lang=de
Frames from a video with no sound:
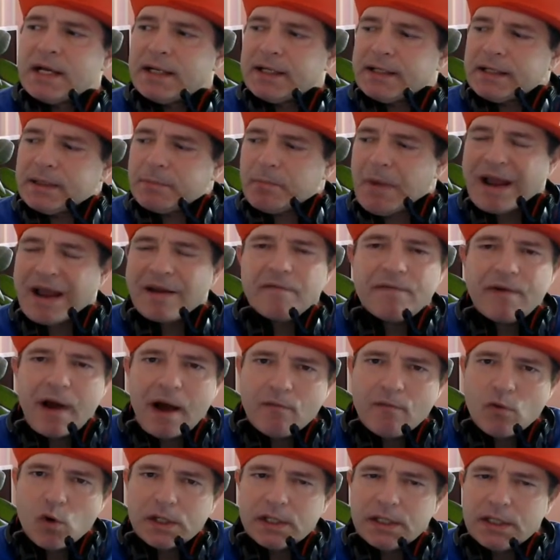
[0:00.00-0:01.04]
Äh, mein
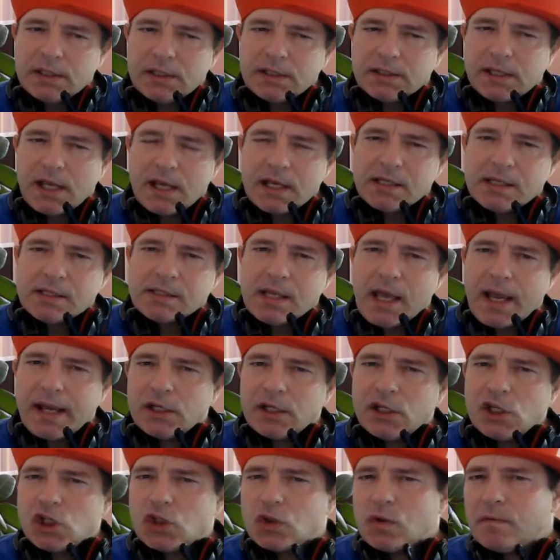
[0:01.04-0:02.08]
Favorit, der ist
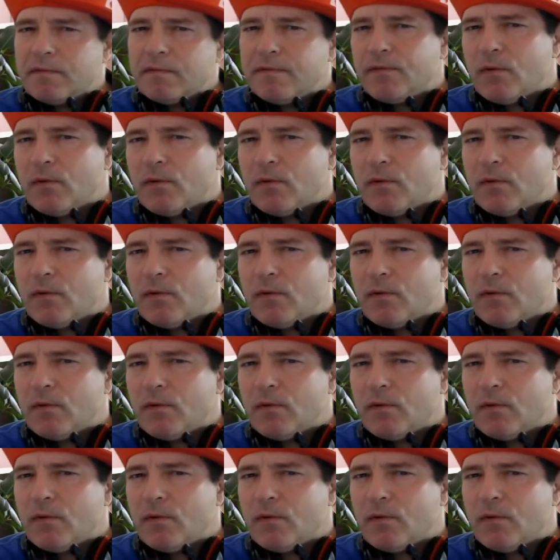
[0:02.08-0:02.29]
eigentlich schon